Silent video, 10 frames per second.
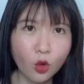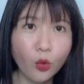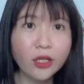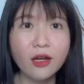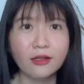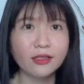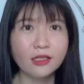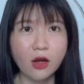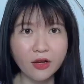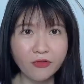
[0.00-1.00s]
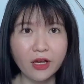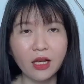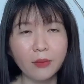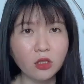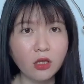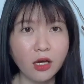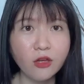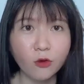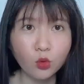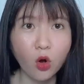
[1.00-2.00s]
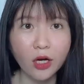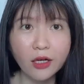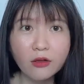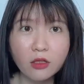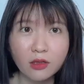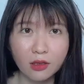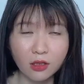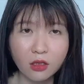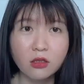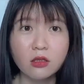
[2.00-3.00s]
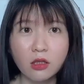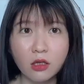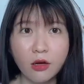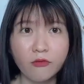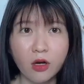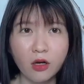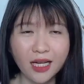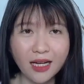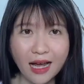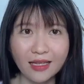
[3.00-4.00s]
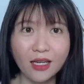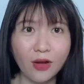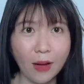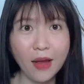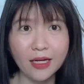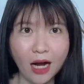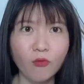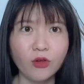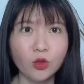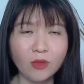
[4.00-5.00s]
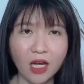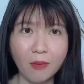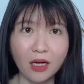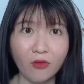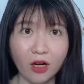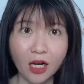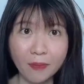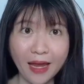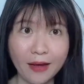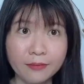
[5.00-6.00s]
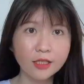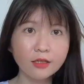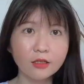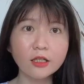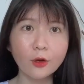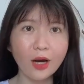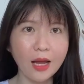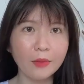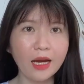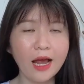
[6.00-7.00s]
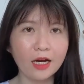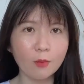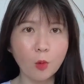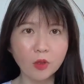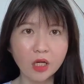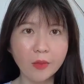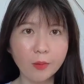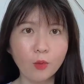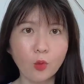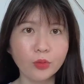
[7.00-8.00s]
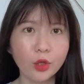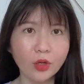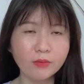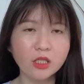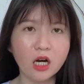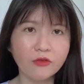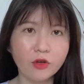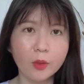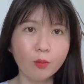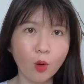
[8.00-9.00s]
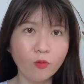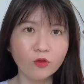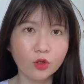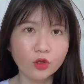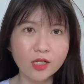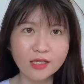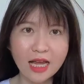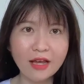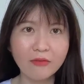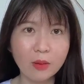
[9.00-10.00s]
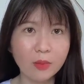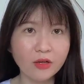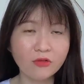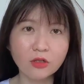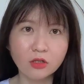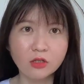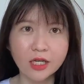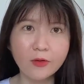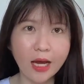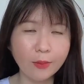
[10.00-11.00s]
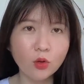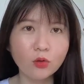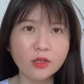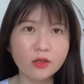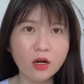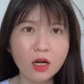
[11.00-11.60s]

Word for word: quyết định cho cái việc là mình có thể đi phẫu thuật cái còn ờ, các hạch giao cảm hay không và chúng ta hãy bắt đầu vào clip nha xin tự giới thiệu lại mình là hằng là một người đã bị mụn nhiều năm trời vừa bị mụn vừa rồi và bị vừa cường giao cảm luôn sau đó